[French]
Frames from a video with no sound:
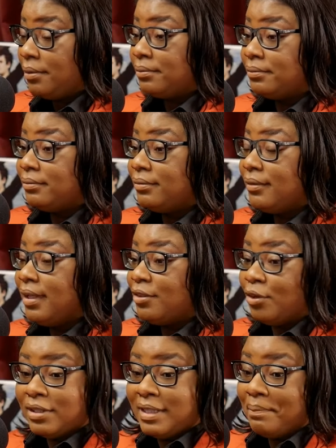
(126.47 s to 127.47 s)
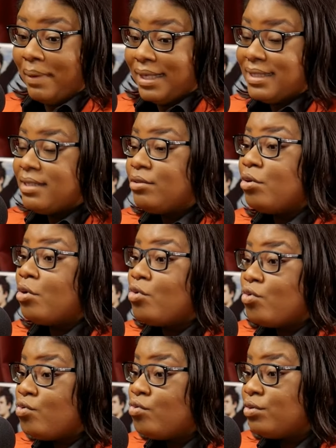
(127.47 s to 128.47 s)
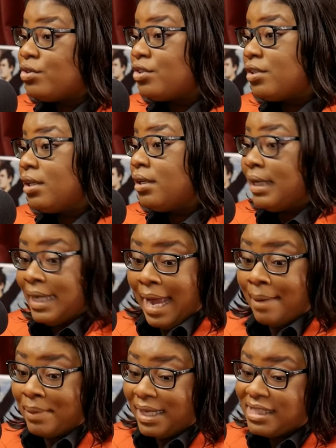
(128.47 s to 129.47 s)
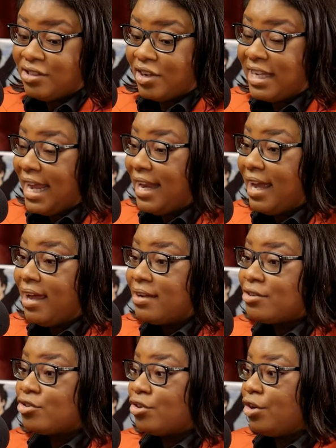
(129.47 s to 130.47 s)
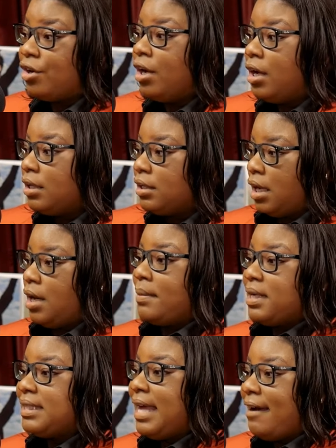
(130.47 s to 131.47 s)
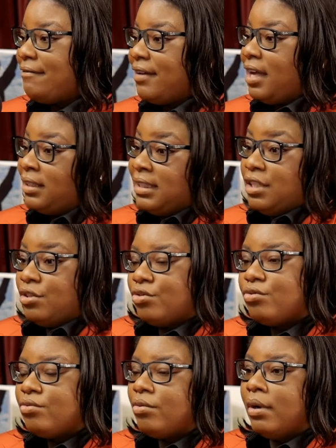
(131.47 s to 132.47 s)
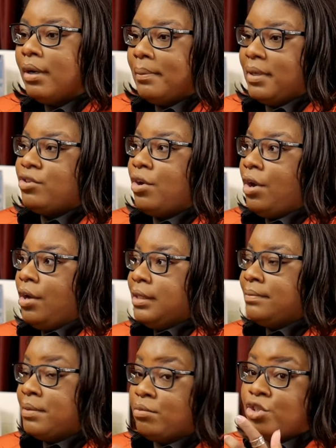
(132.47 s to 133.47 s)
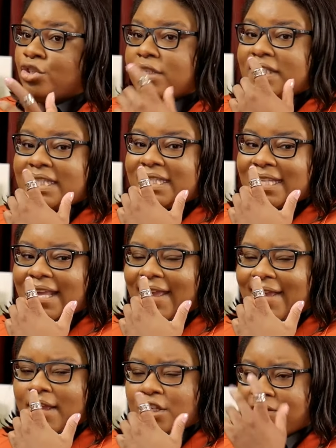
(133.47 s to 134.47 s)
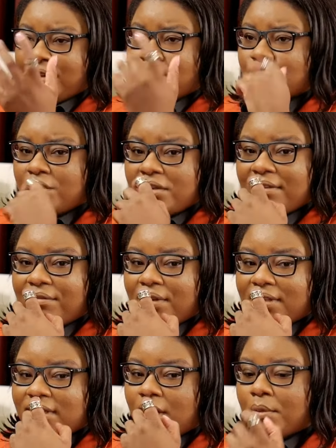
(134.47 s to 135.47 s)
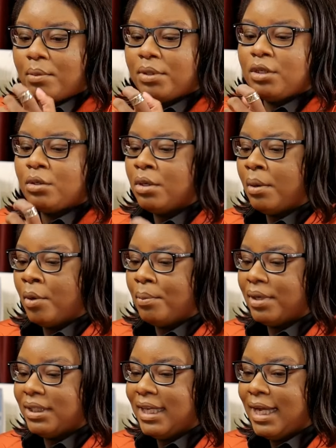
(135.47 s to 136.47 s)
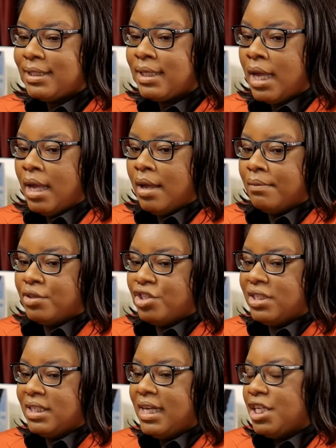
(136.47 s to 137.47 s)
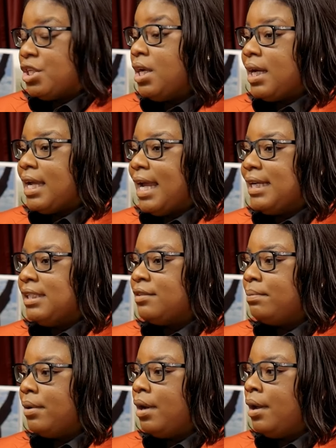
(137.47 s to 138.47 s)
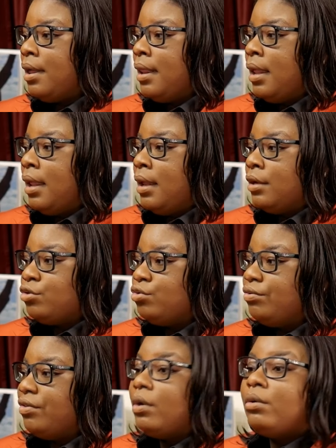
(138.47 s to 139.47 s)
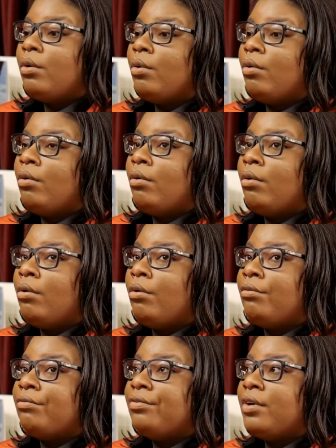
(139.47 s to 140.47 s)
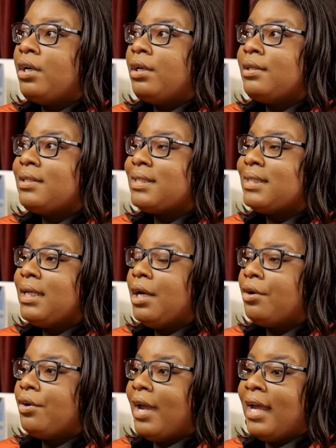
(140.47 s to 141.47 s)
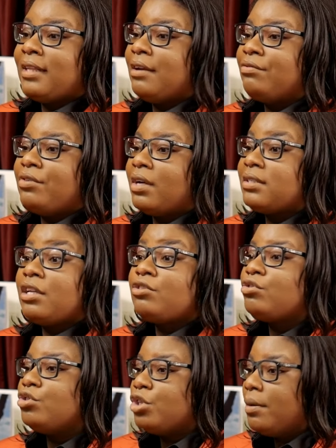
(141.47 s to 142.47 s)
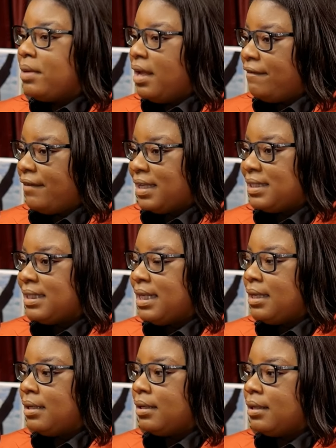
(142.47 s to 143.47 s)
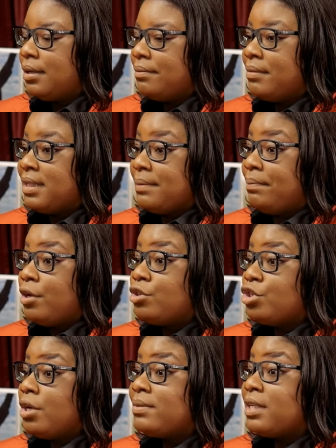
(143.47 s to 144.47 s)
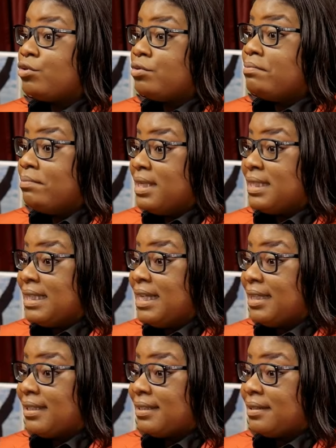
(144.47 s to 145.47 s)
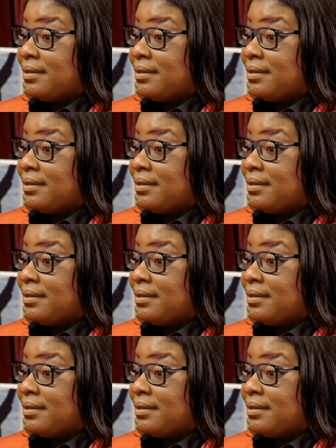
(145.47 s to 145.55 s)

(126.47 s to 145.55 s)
Mhm. Donc, c'est parti de où ça et à partir de quel âge que mhm. tu as commencé à faire des sous? Parce que, puis moi, je le disais, j'avais reçu un influenceur à un moment donné dans mon podcast, puis je disais, les gens ne réalisent pas souvent, on, va dire que être influenceur, c'est une job qui est facile, mais c'est pas une job, c'est une business.